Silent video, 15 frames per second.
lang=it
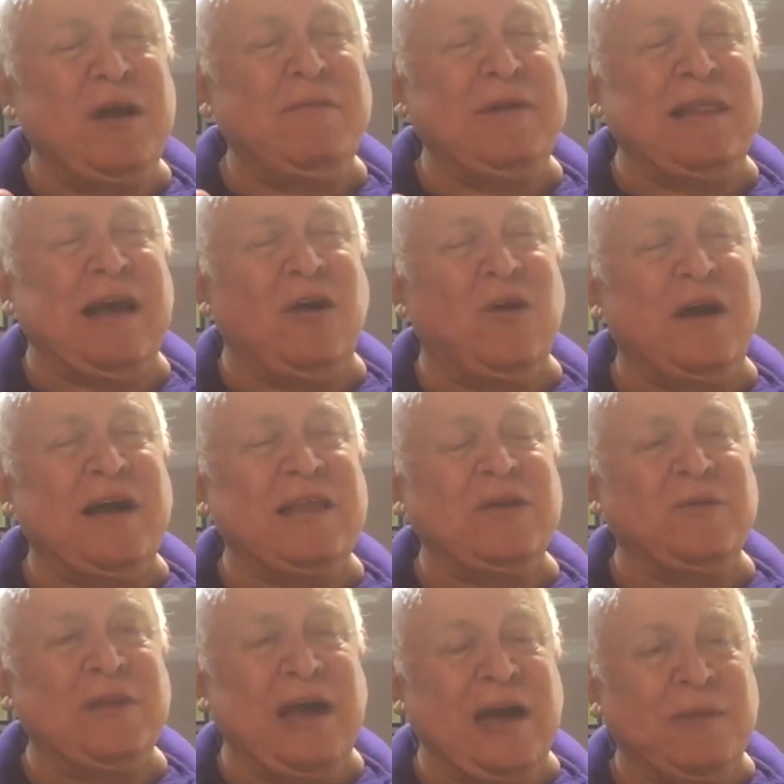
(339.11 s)
la foglia di un
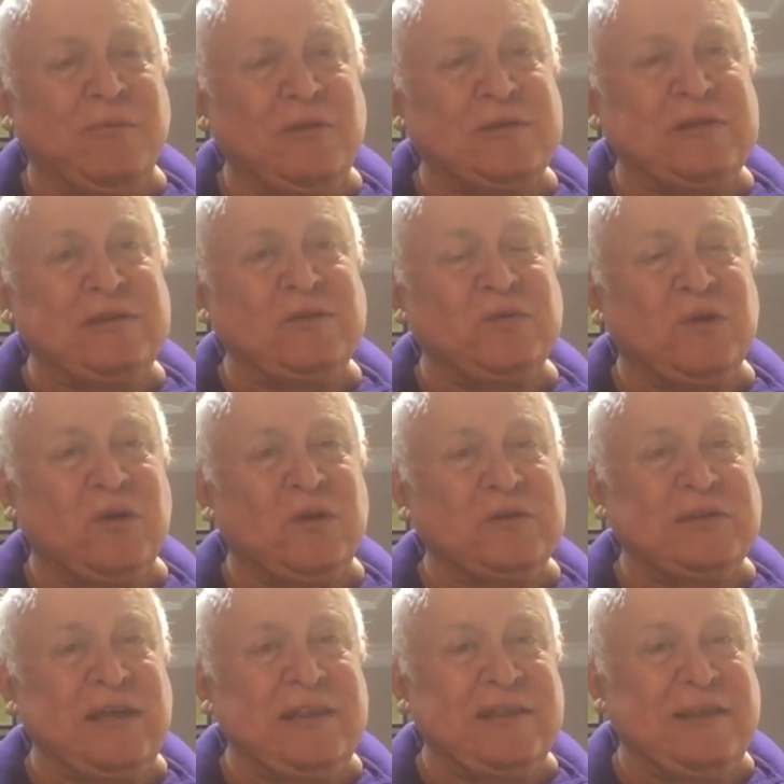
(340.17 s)
albero senza
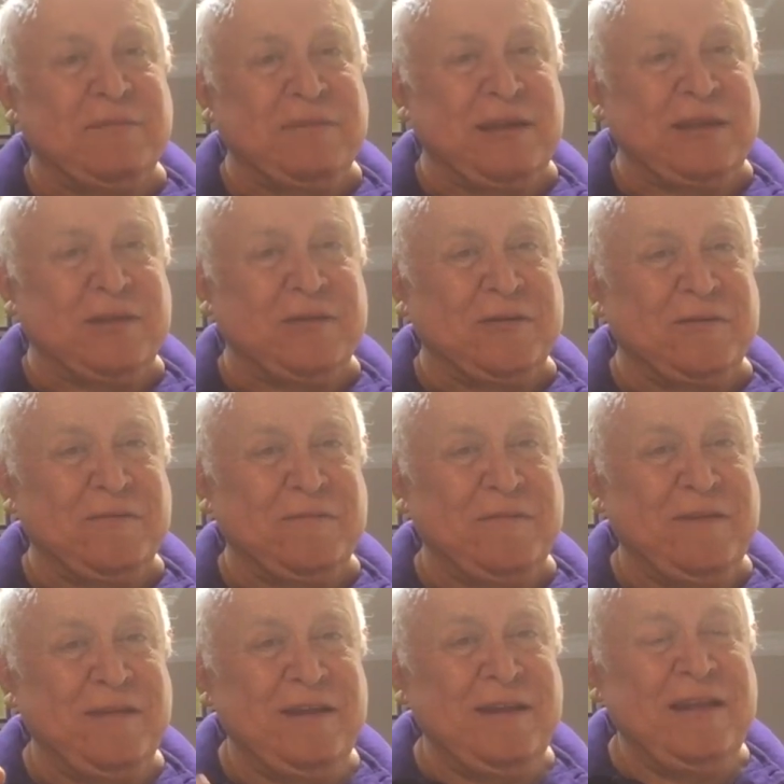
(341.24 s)
il suo
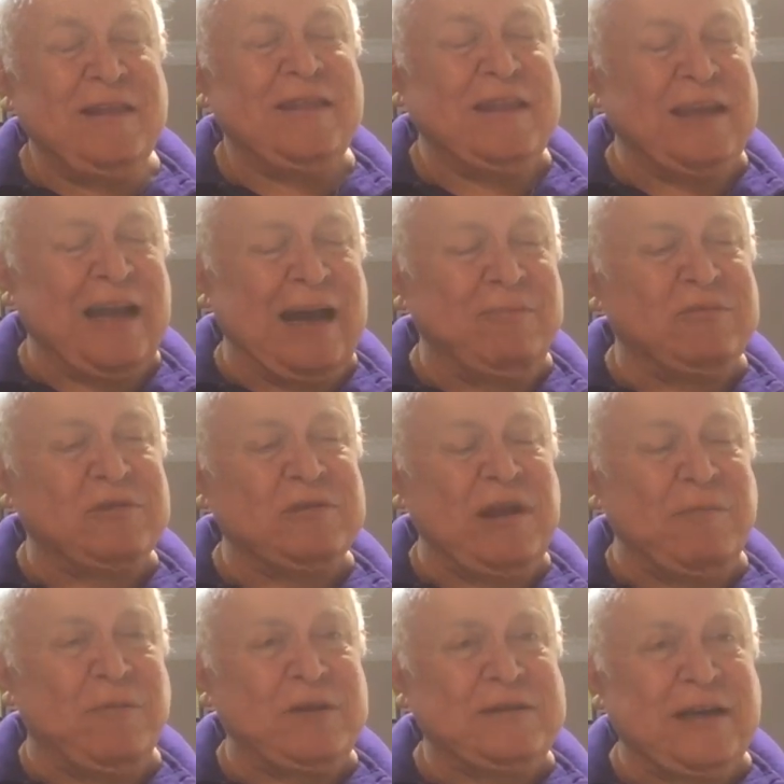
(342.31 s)
consenso. Diciamo
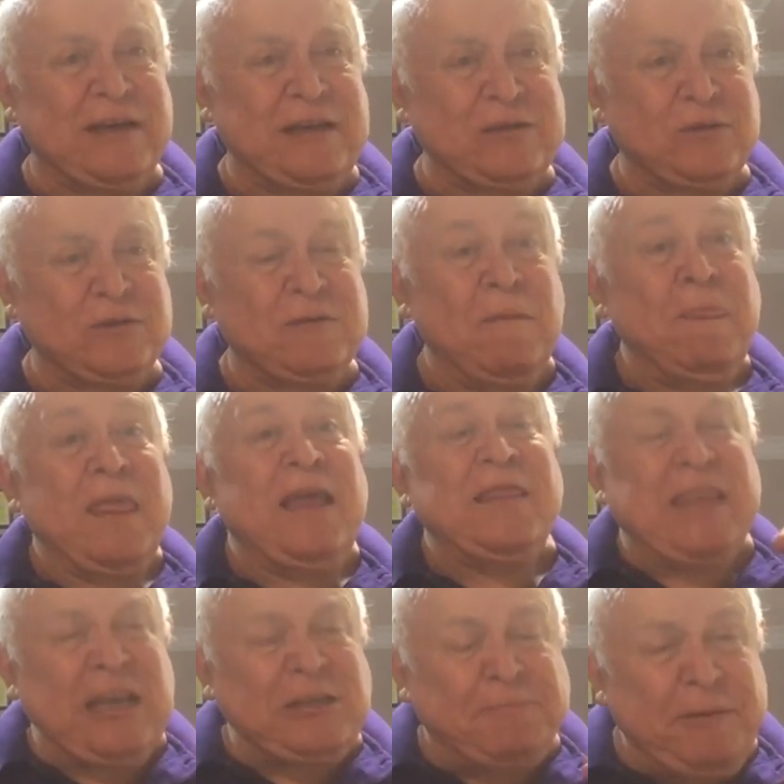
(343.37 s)
allora a Gesù,
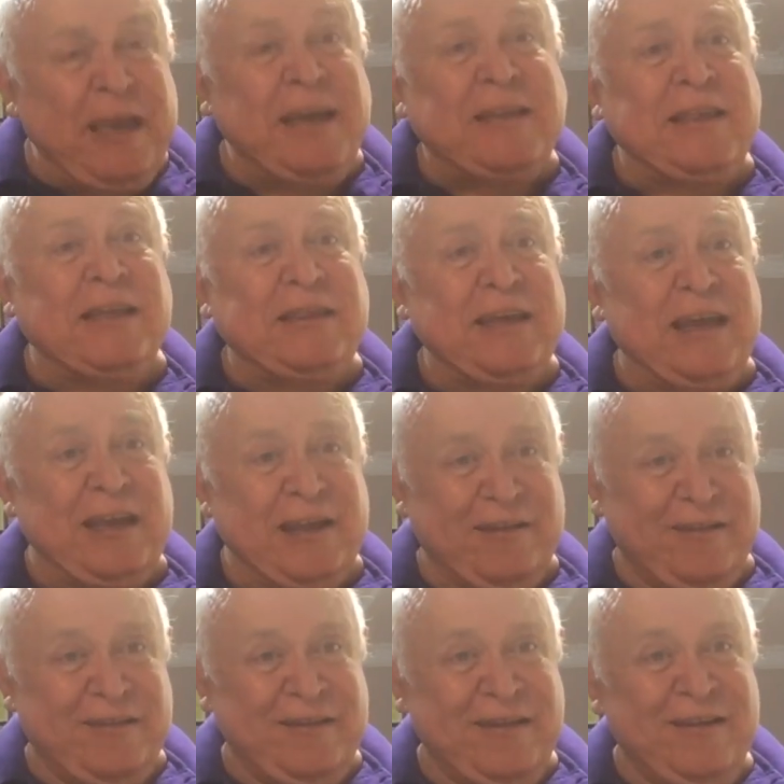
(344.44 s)
svegliati,
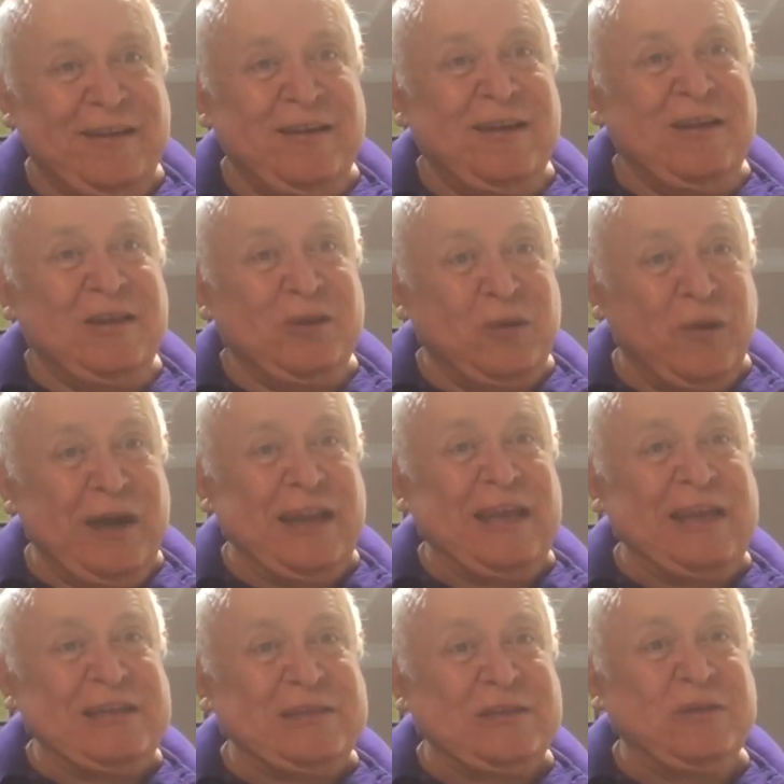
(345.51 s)
tu sei il
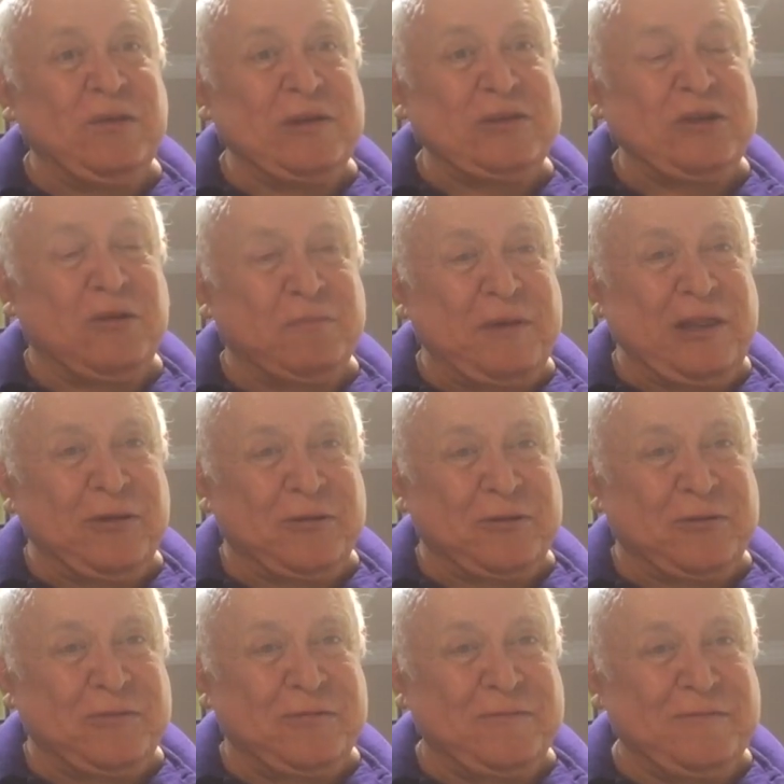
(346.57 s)
nostro
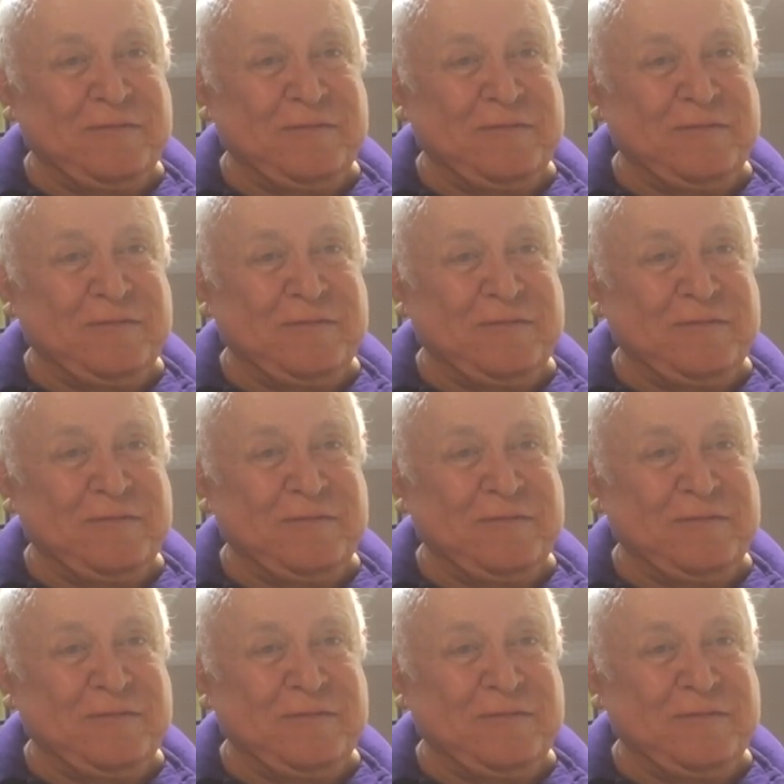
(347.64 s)
pilota.